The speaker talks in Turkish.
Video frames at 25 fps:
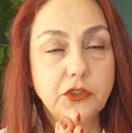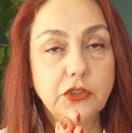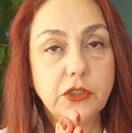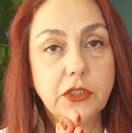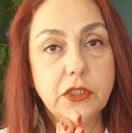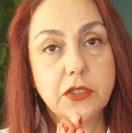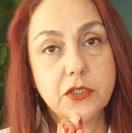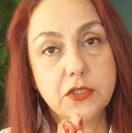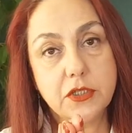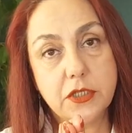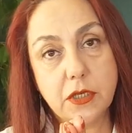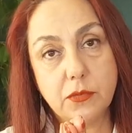
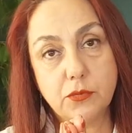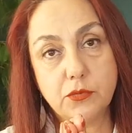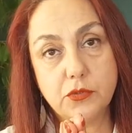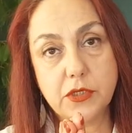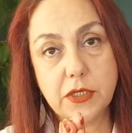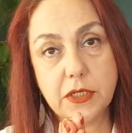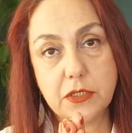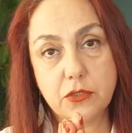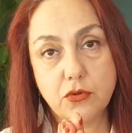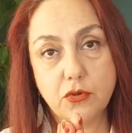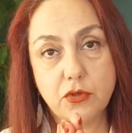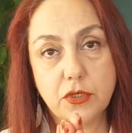işte nasıl
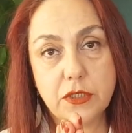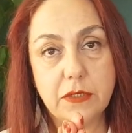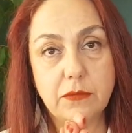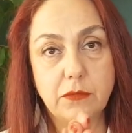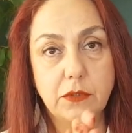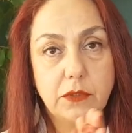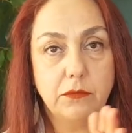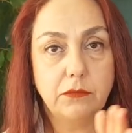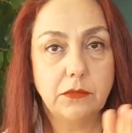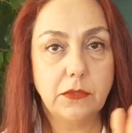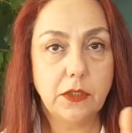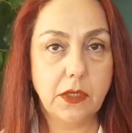yapacağız Özlem
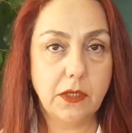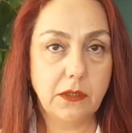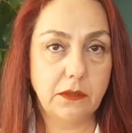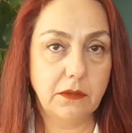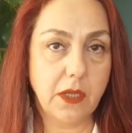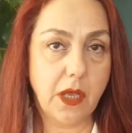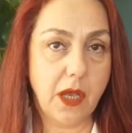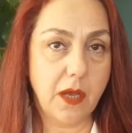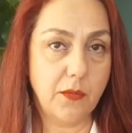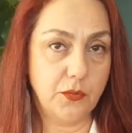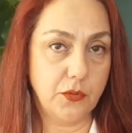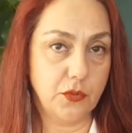Hanım ne,
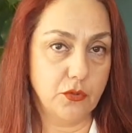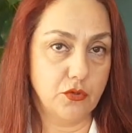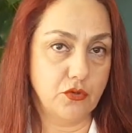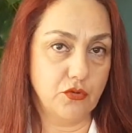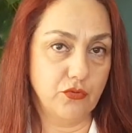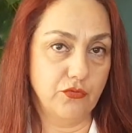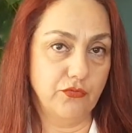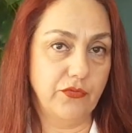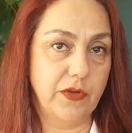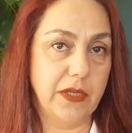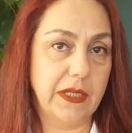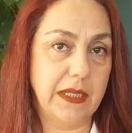ne
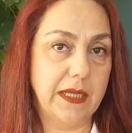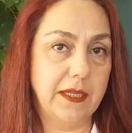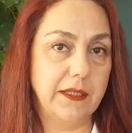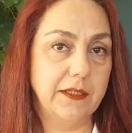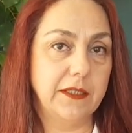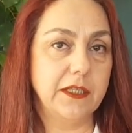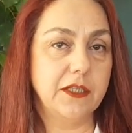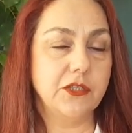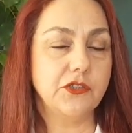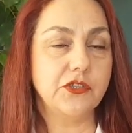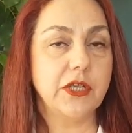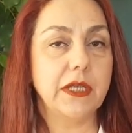yapıyorsun
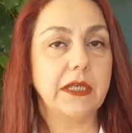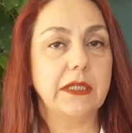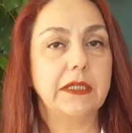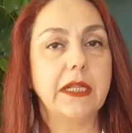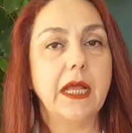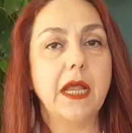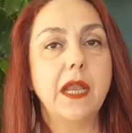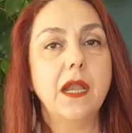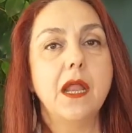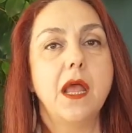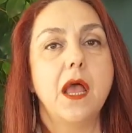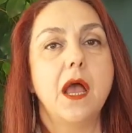falan
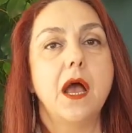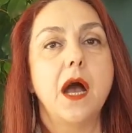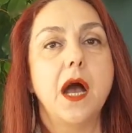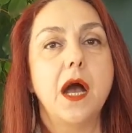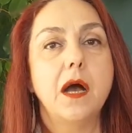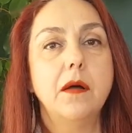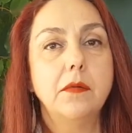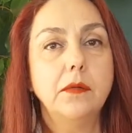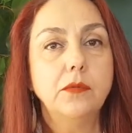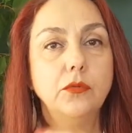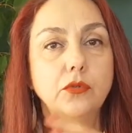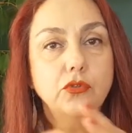diyecekler.
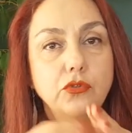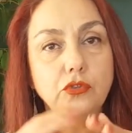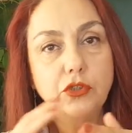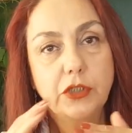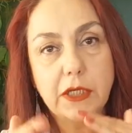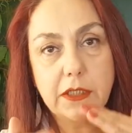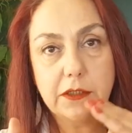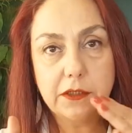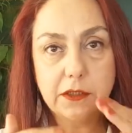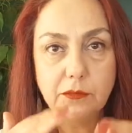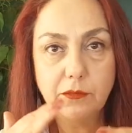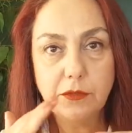Ama bunu
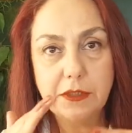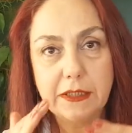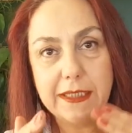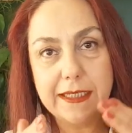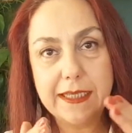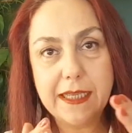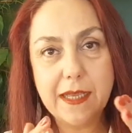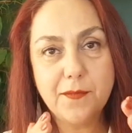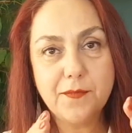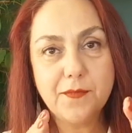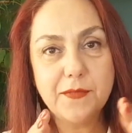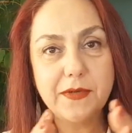çaktırmadan
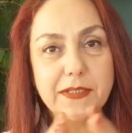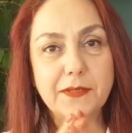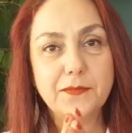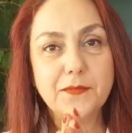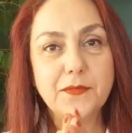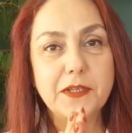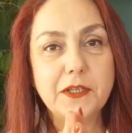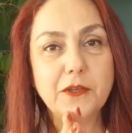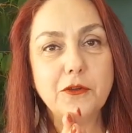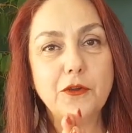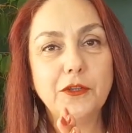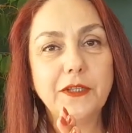
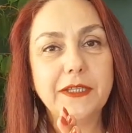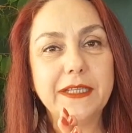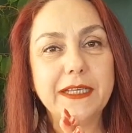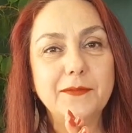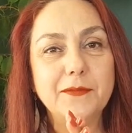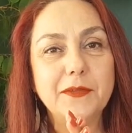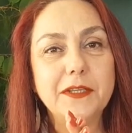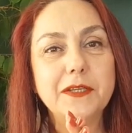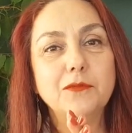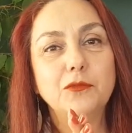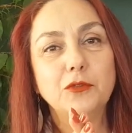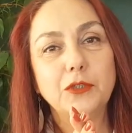yapmanın bir
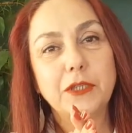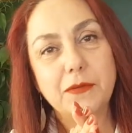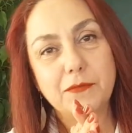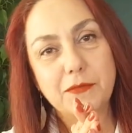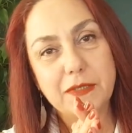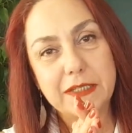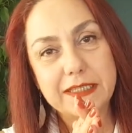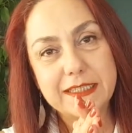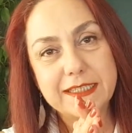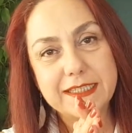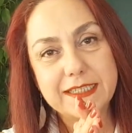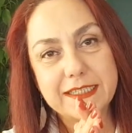yöntemini
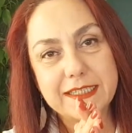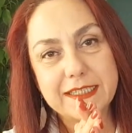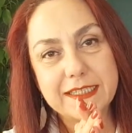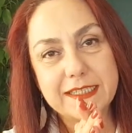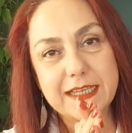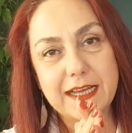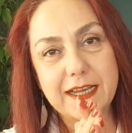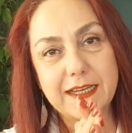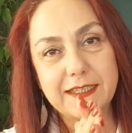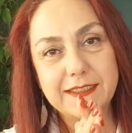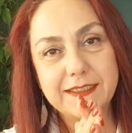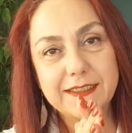
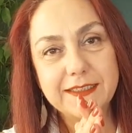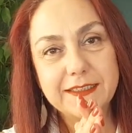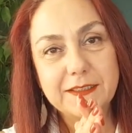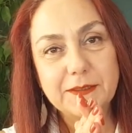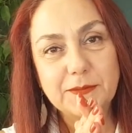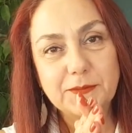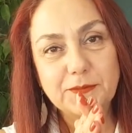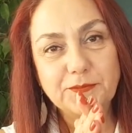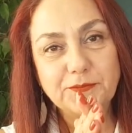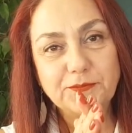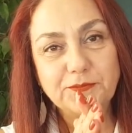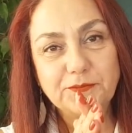bulabilirsiniz
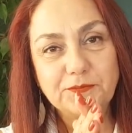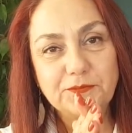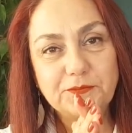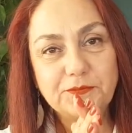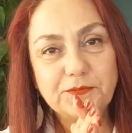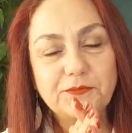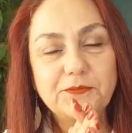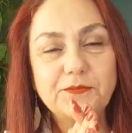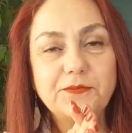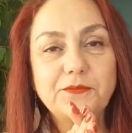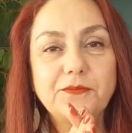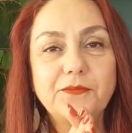artık
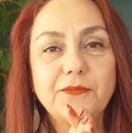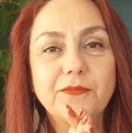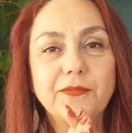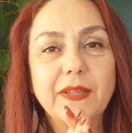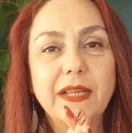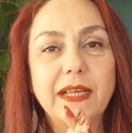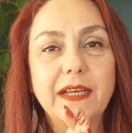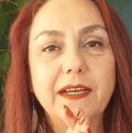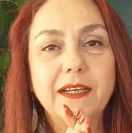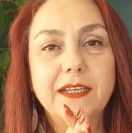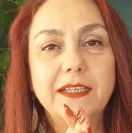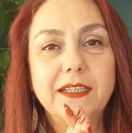
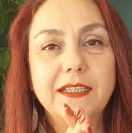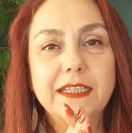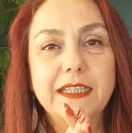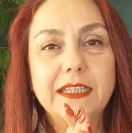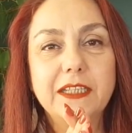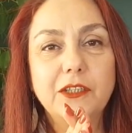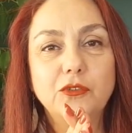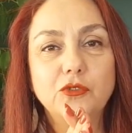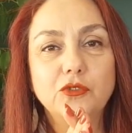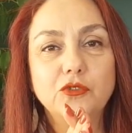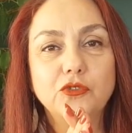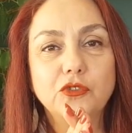e,
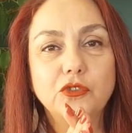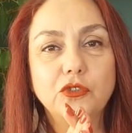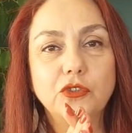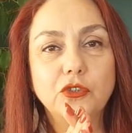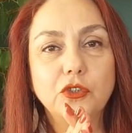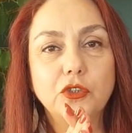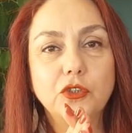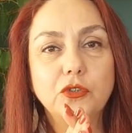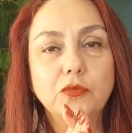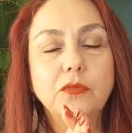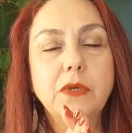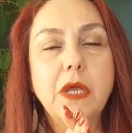diye
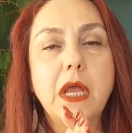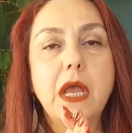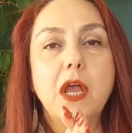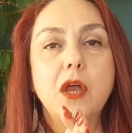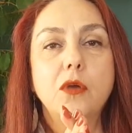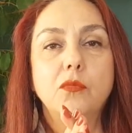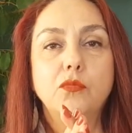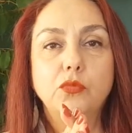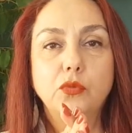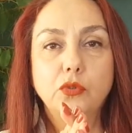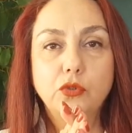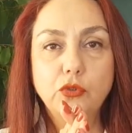düşünüyorum.
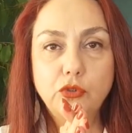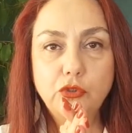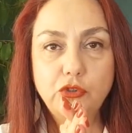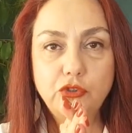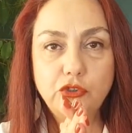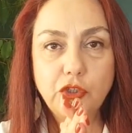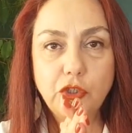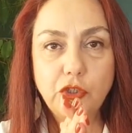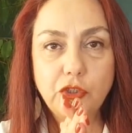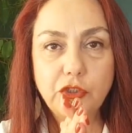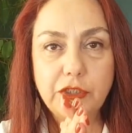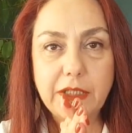Bu
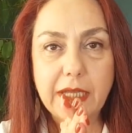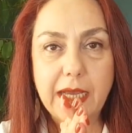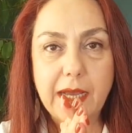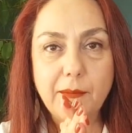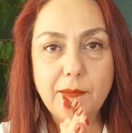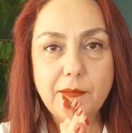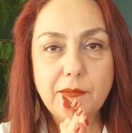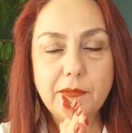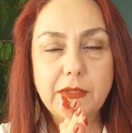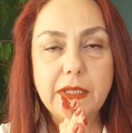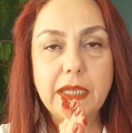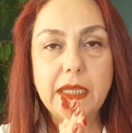üç
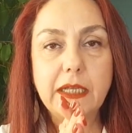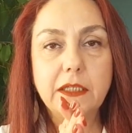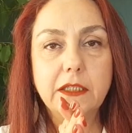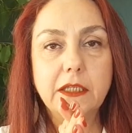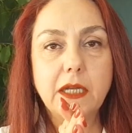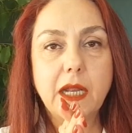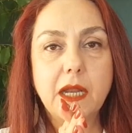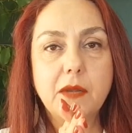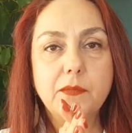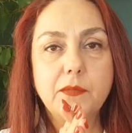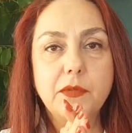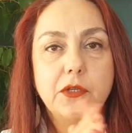yöntem
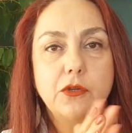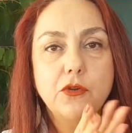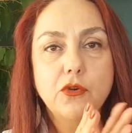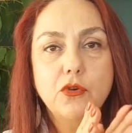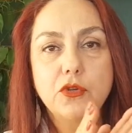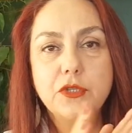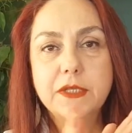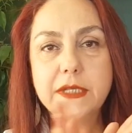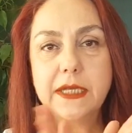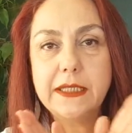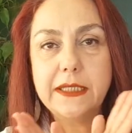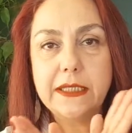tekrar bir
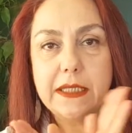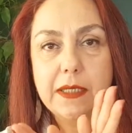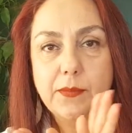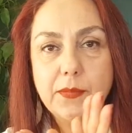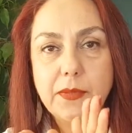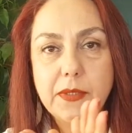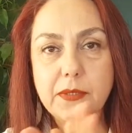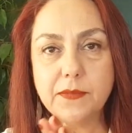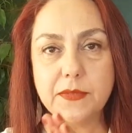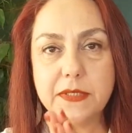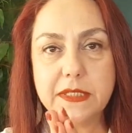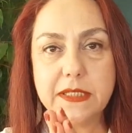özet
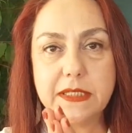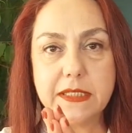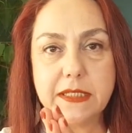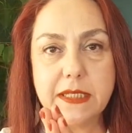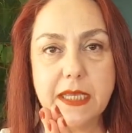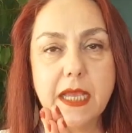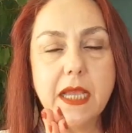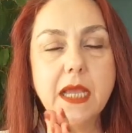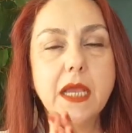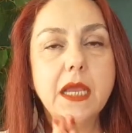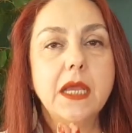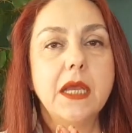yapayım
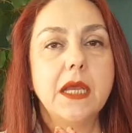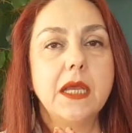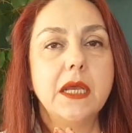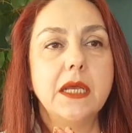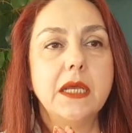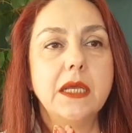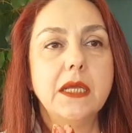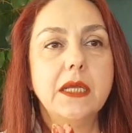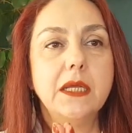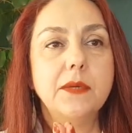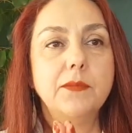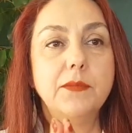size.
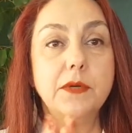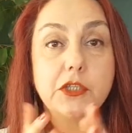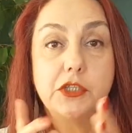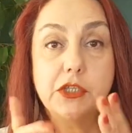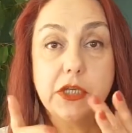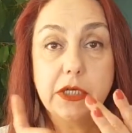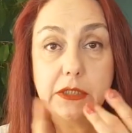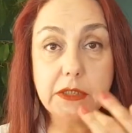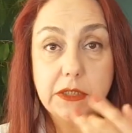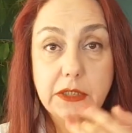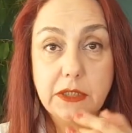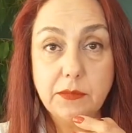E,
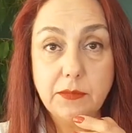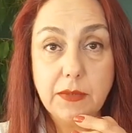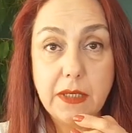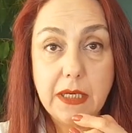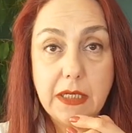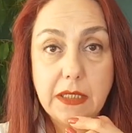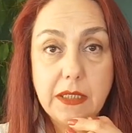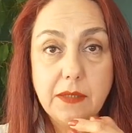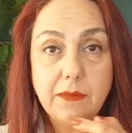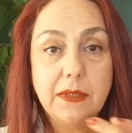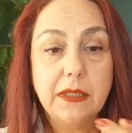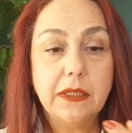bacakları
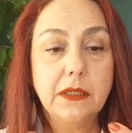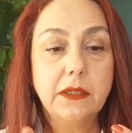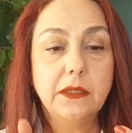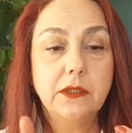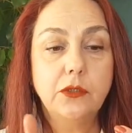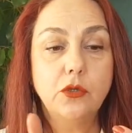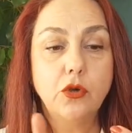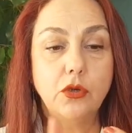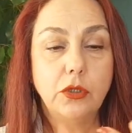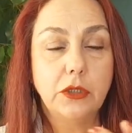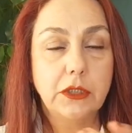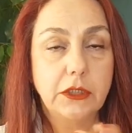
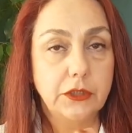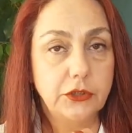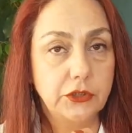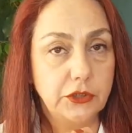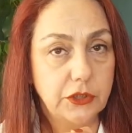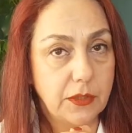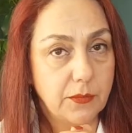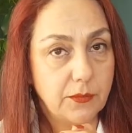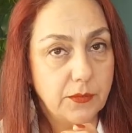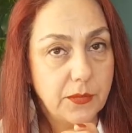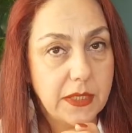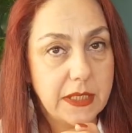bağlamak, kolları
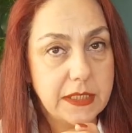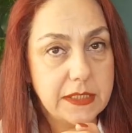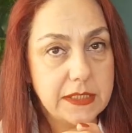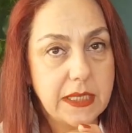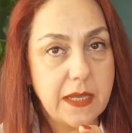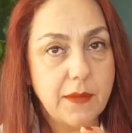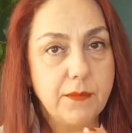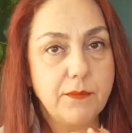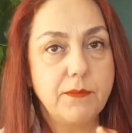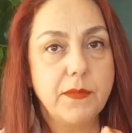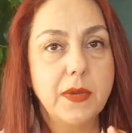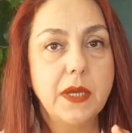çapraz
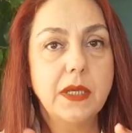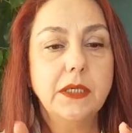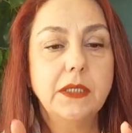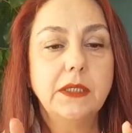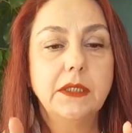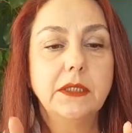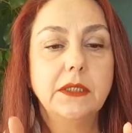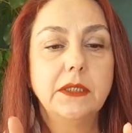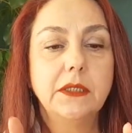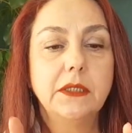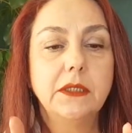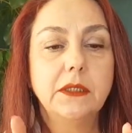yapmak,